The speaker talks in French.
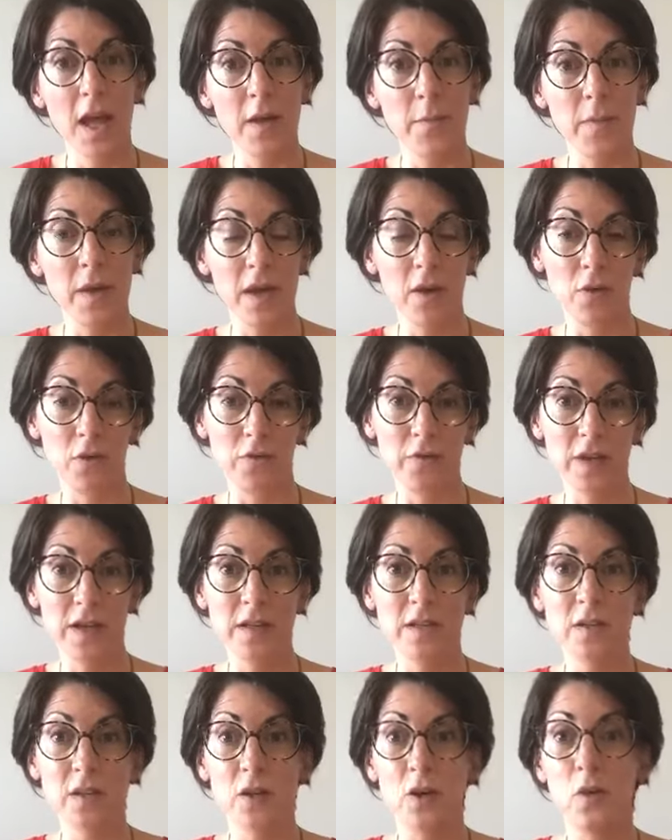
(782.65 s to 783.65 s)
ben, on va
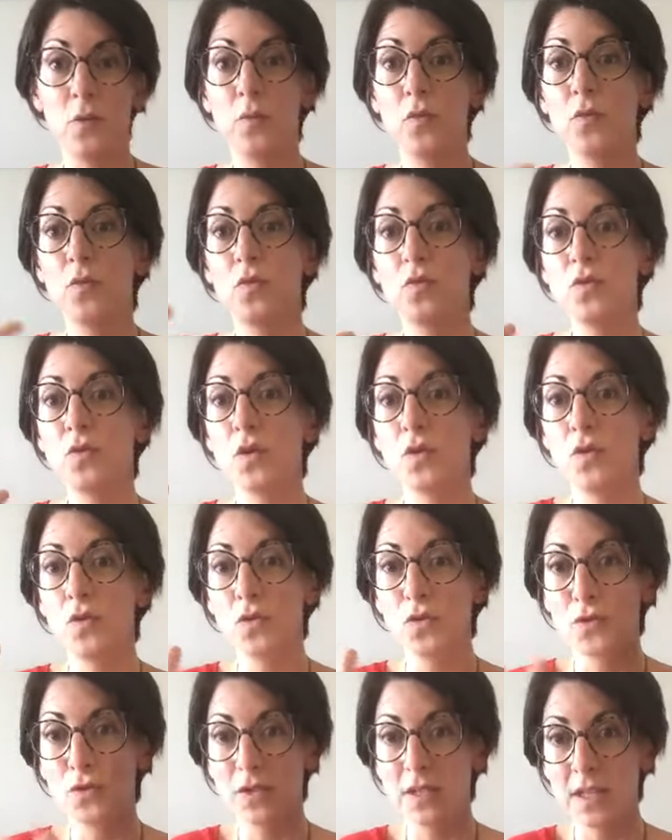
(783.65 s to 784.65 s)
être euh, beaucoup dans le
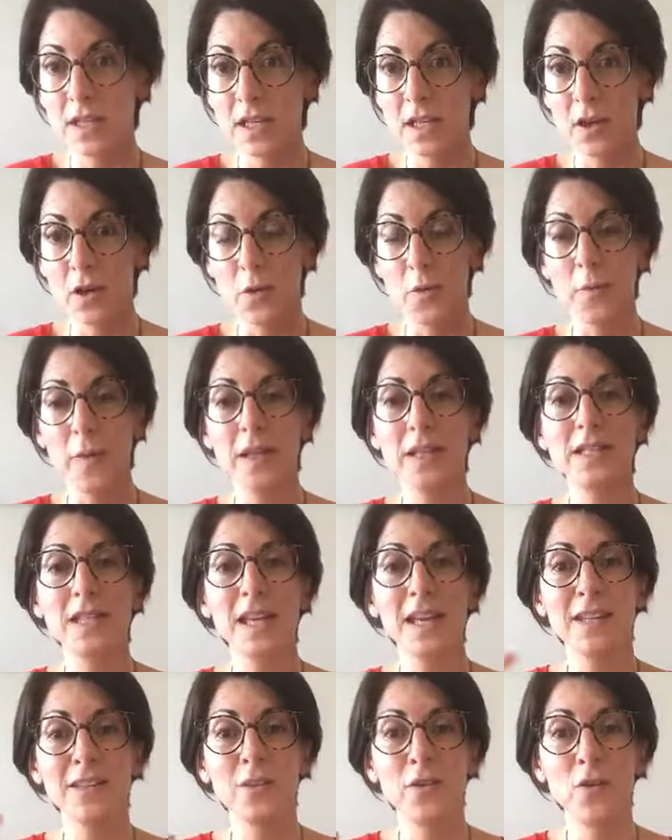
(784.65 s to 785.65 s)
côté
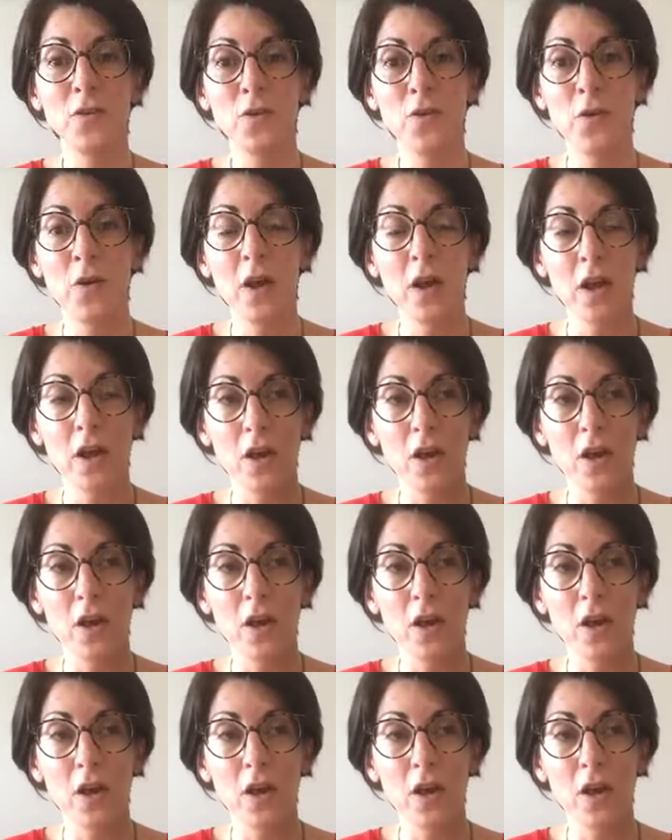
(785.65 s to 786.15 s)
maternant,